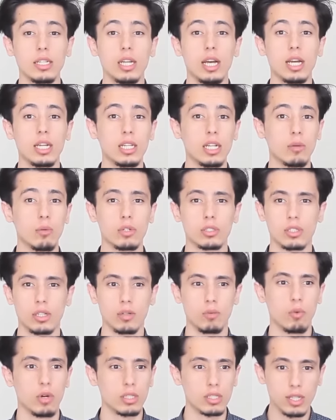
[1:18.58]
إلى أين
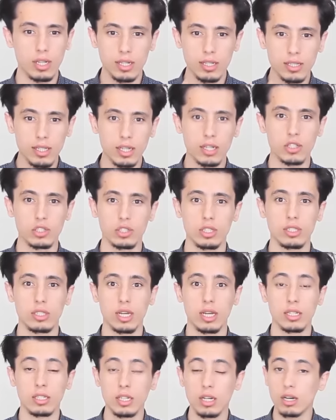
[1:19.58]
وصل وصل لدرجة
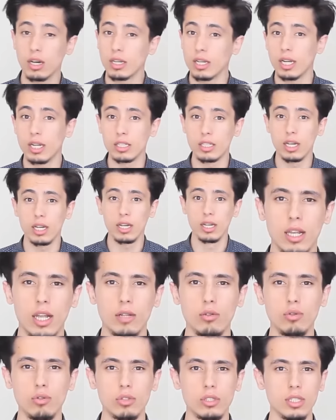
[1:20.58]
أن قناته لا
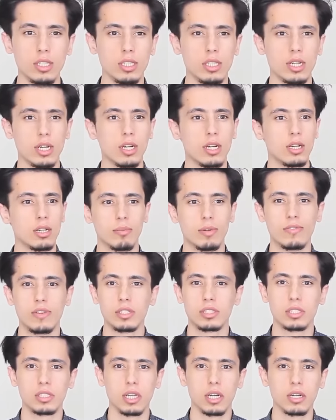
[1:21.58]
تعطينا
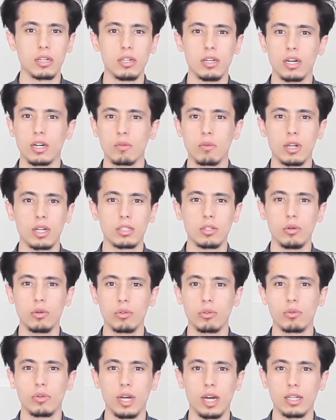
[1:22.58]
مفاسد أخلاق ولا
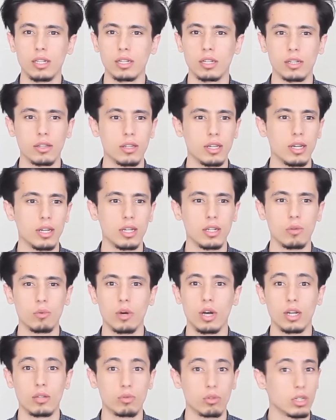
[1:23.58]
تحثنا على الرذائل
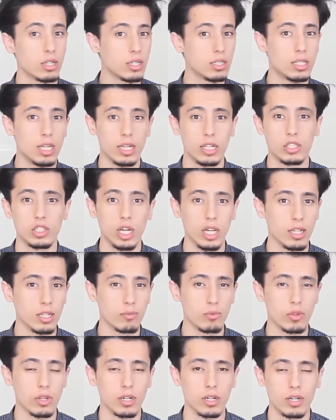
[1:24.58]
وتركز على
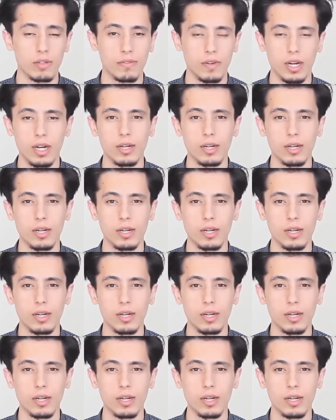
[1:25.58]
جعلك مثقف